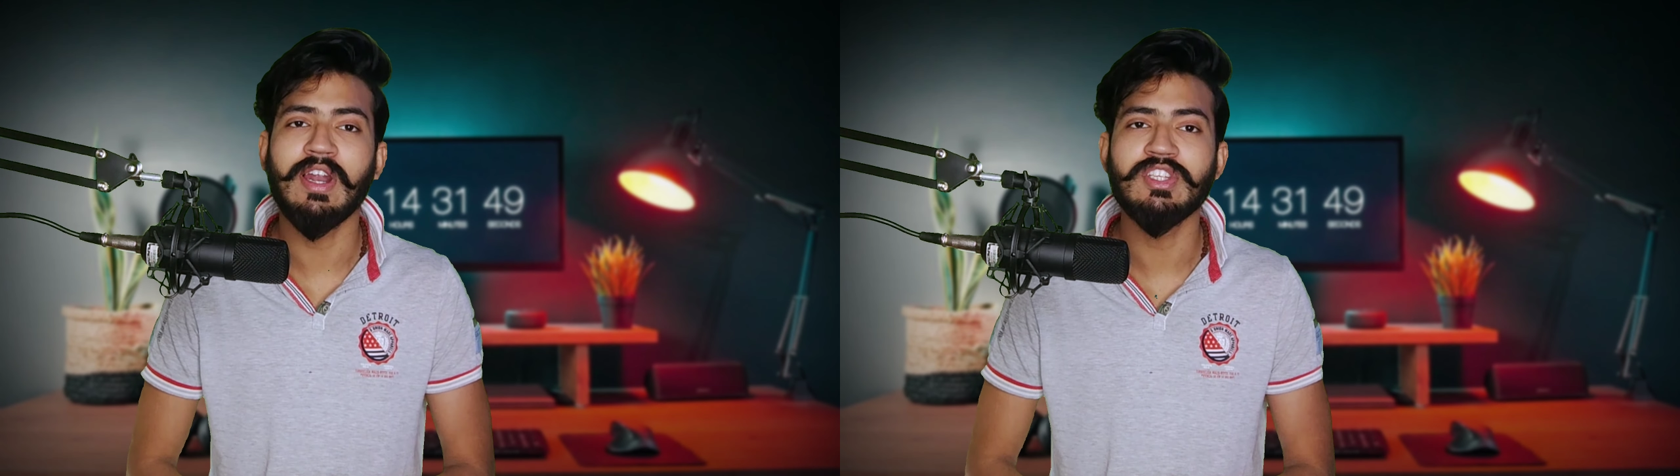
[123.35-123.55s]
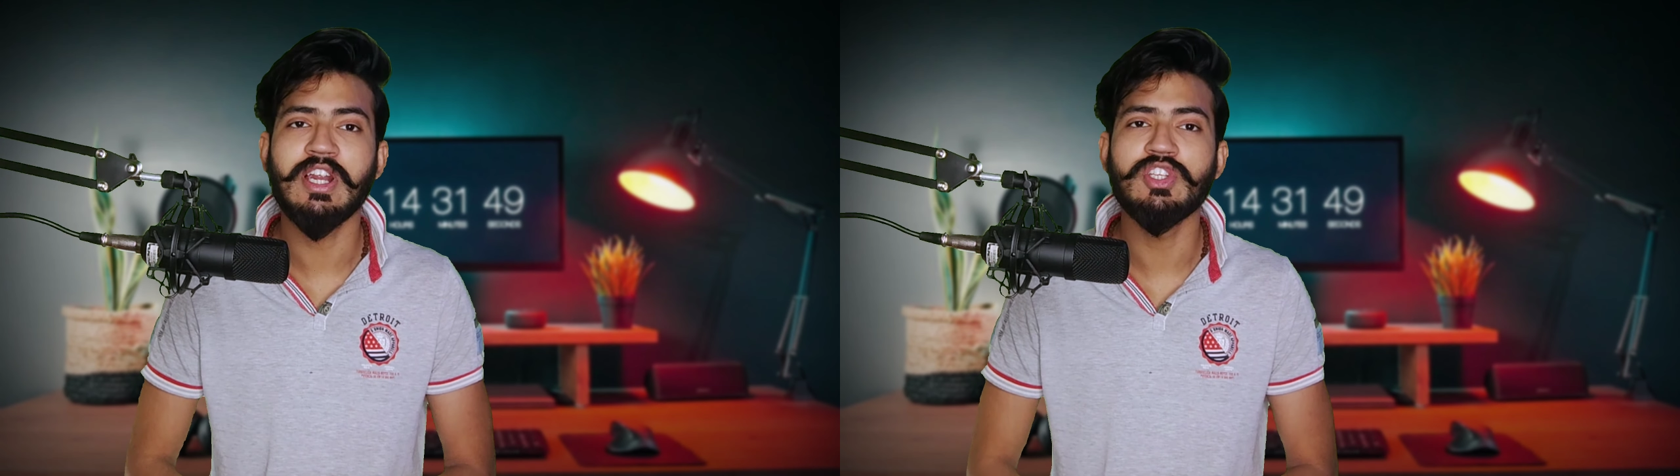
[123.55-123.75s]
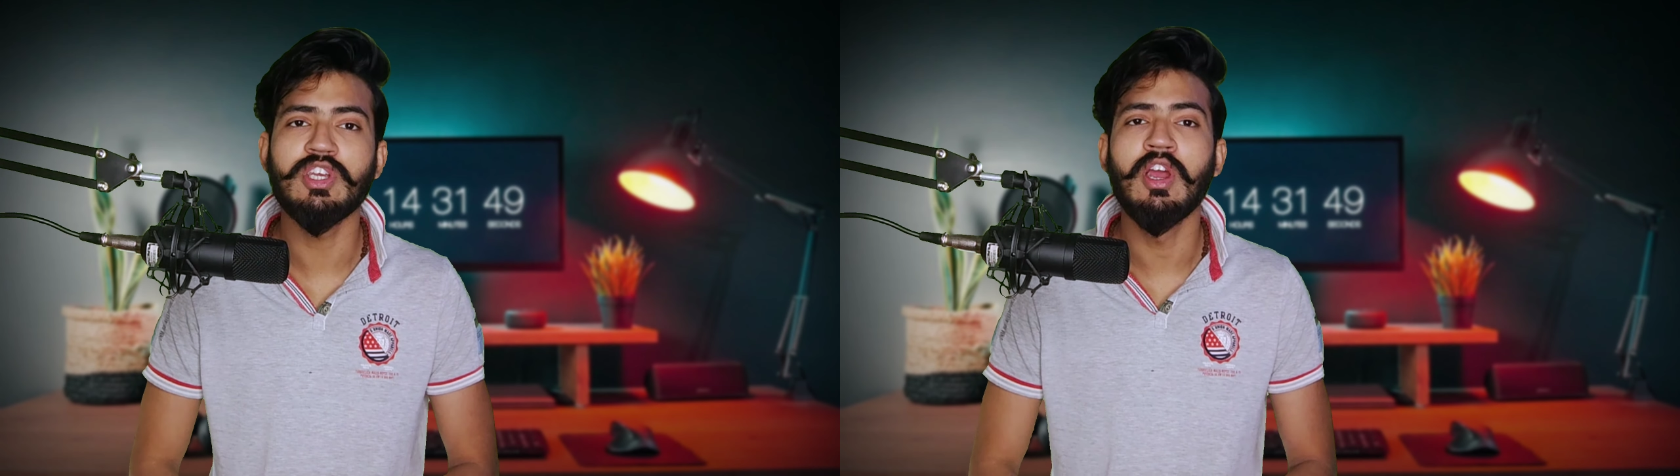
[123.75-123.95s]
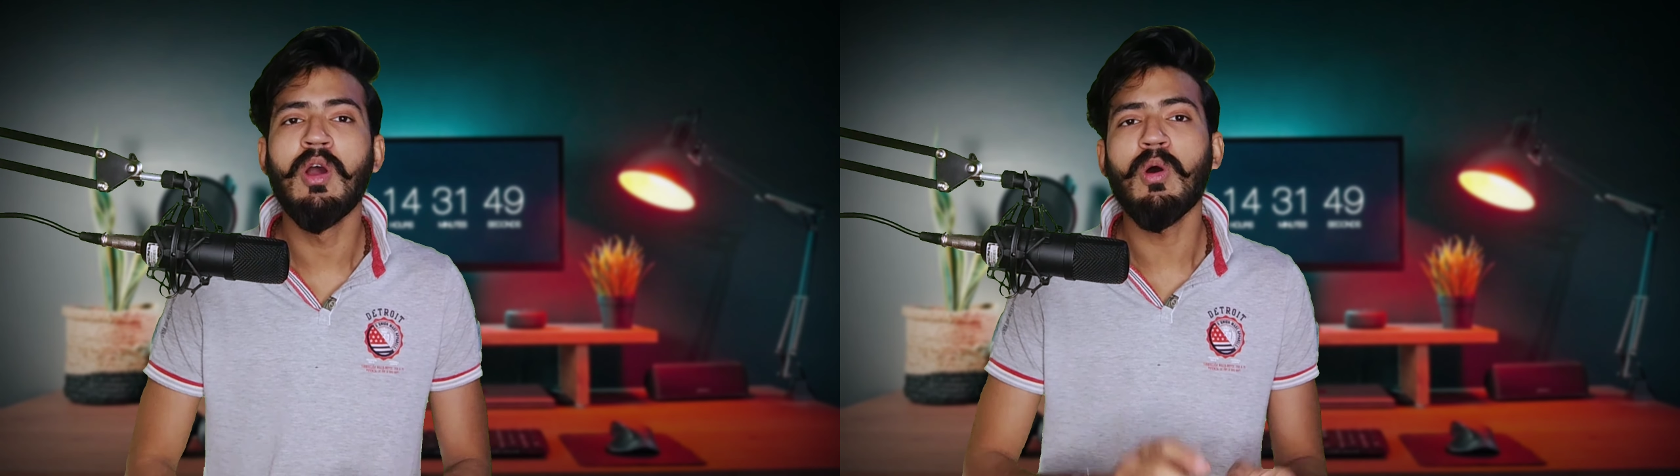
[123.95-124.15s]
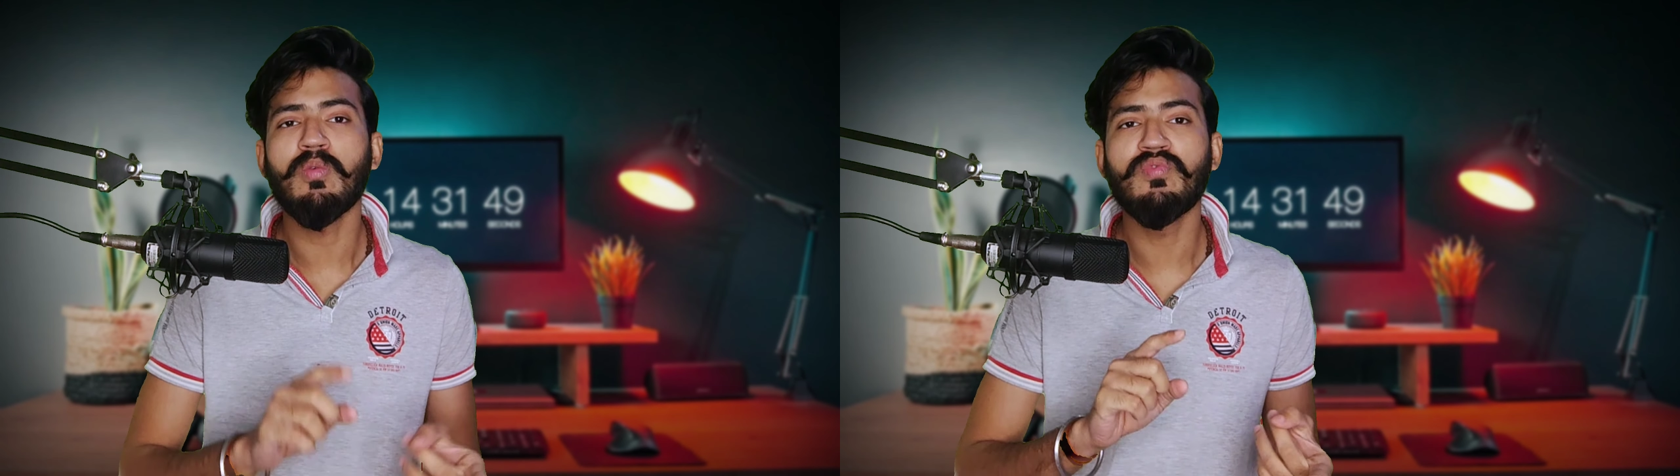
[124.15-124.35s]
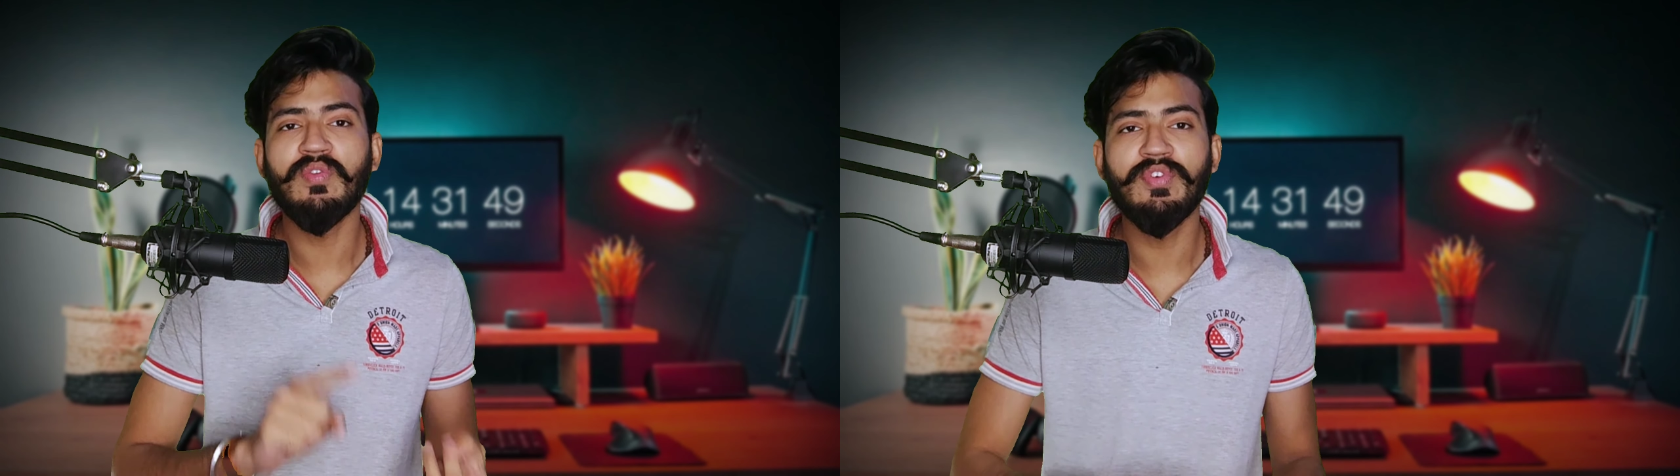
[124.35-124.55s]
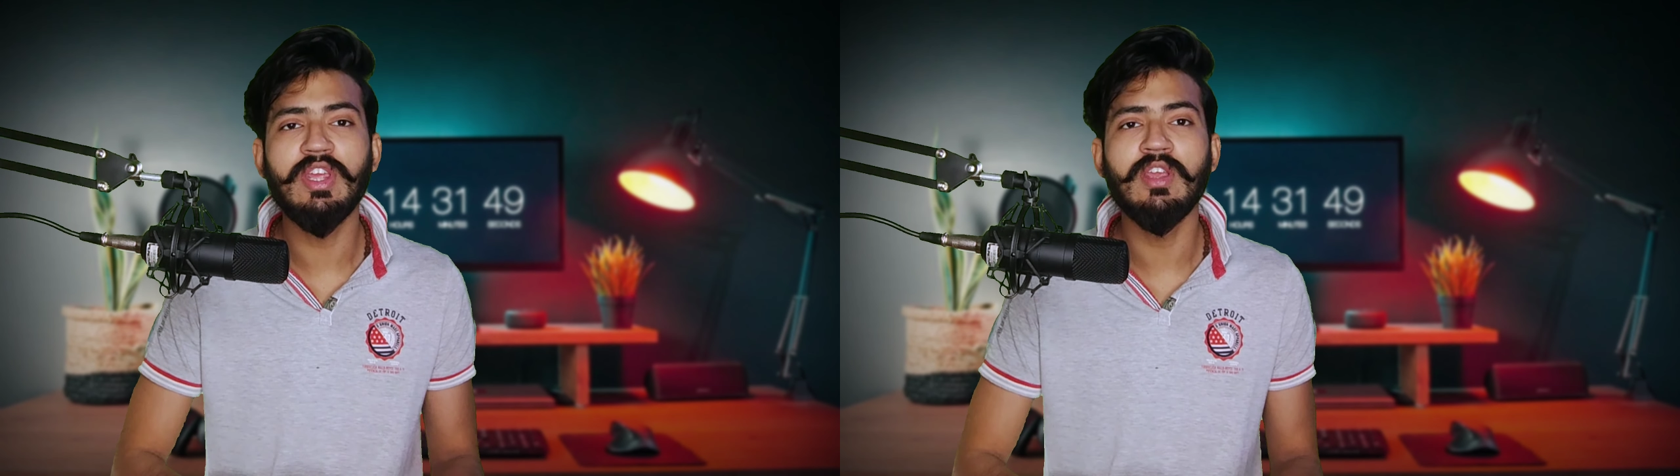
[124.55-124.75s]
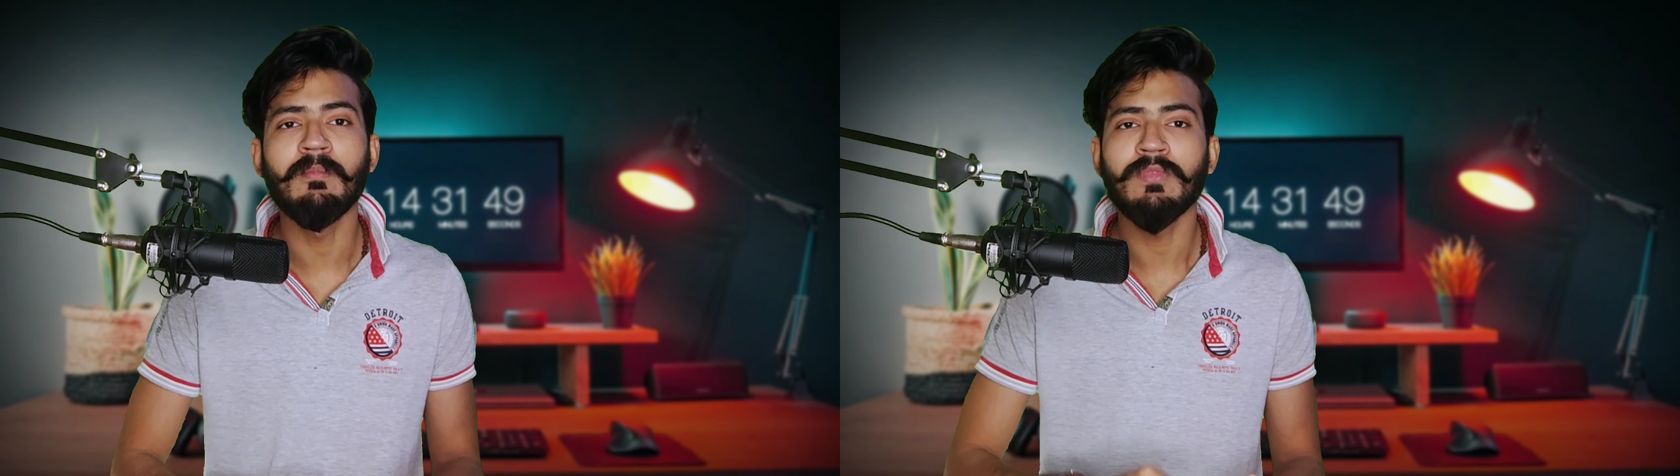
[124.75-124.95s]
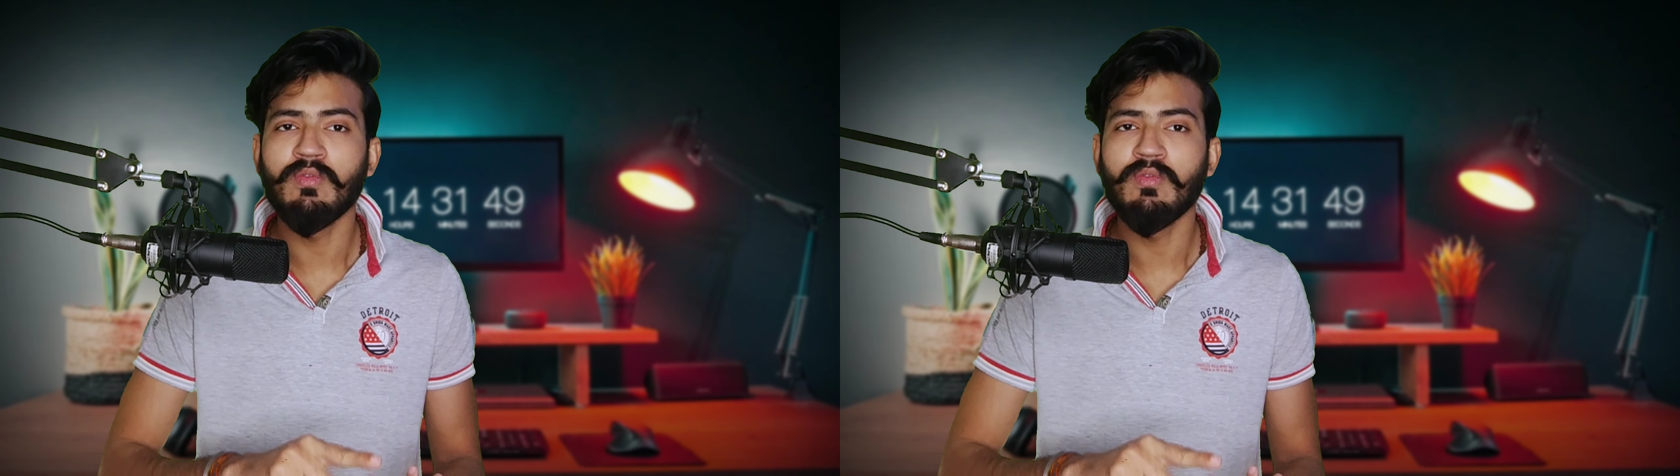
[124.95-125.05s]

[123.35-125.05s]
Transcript: फास्ट चार्जिंग और फिफ्टी